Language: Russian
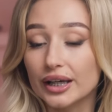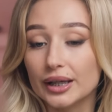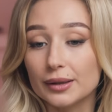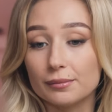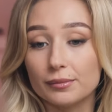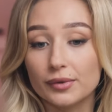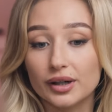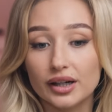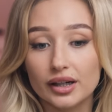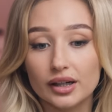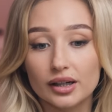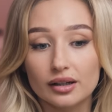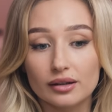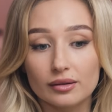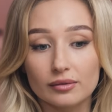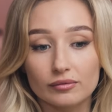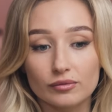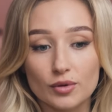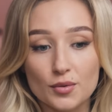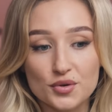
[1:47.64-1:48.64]
и
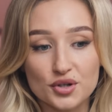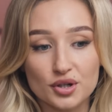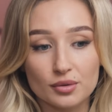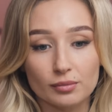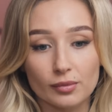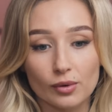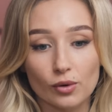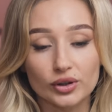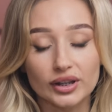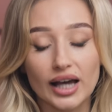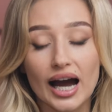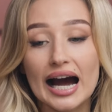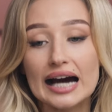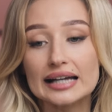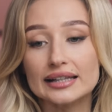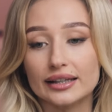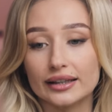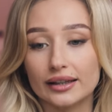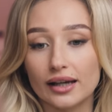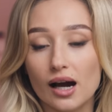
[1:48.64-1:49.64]
мы, в общем, от
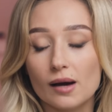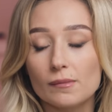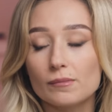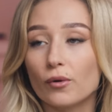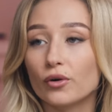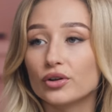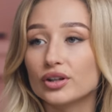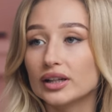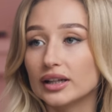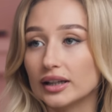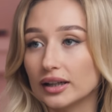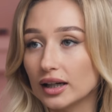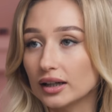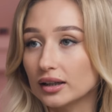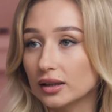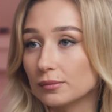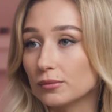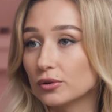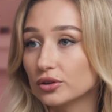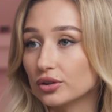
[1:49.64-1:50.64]
А до Я поняли,
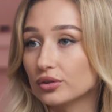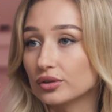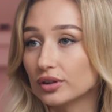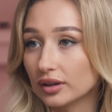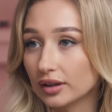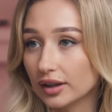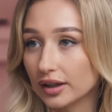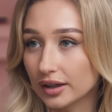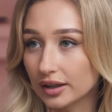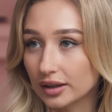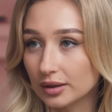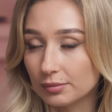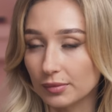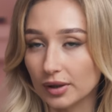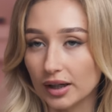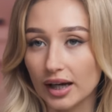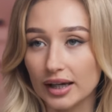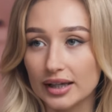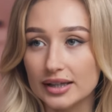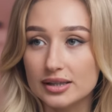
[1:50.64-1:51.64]
как работают
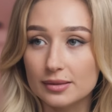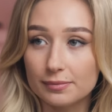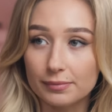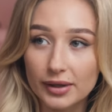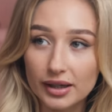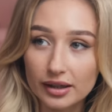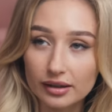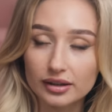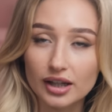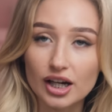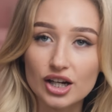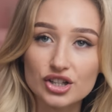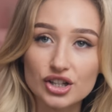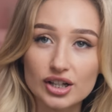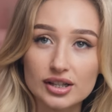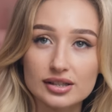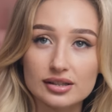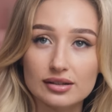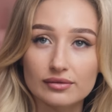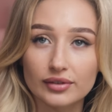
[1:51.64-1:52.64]
алгоритмы. И теперь
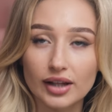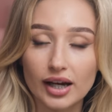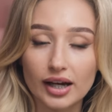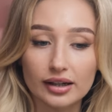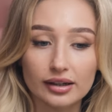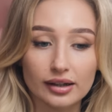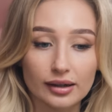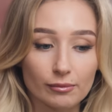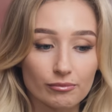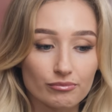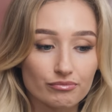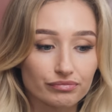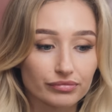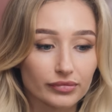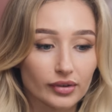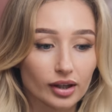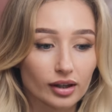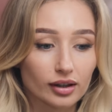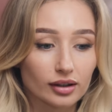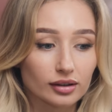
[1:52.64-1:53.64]
наша основная
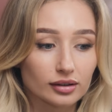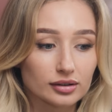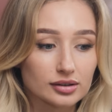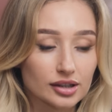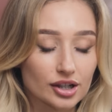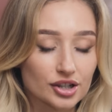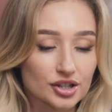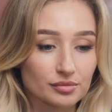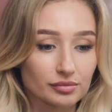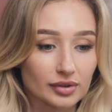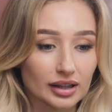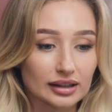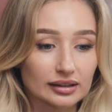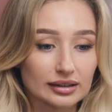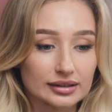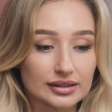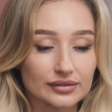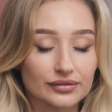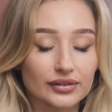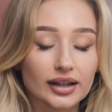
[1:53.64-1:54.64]
скажем так,
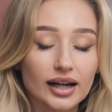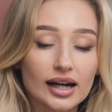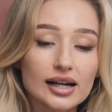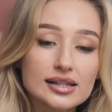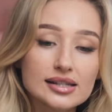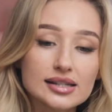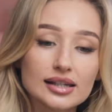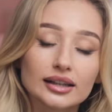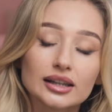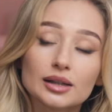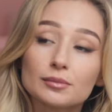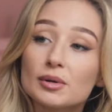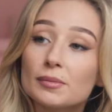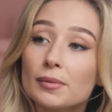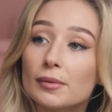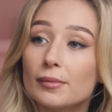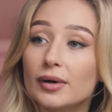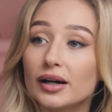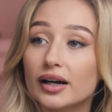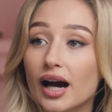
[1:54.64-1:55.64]
классификация, это мы
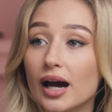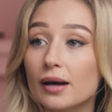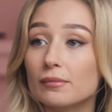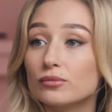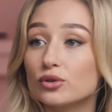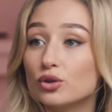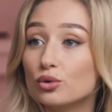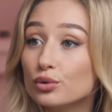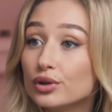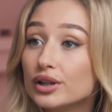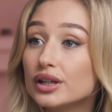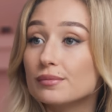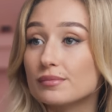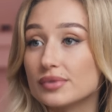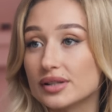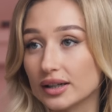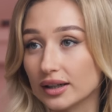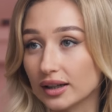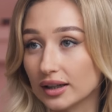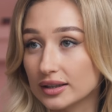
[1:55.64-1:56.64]
помогаем
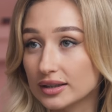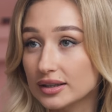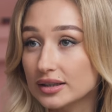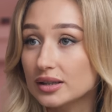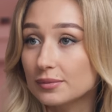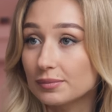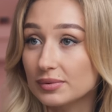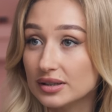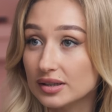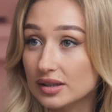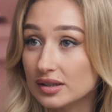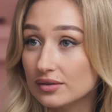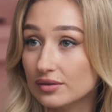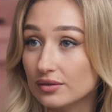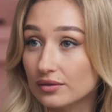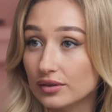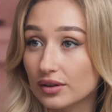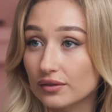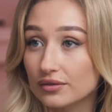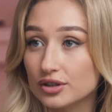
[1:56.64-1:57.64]
другим заходить
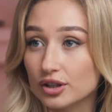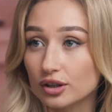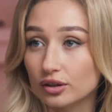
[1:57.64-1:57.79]
непосредственно в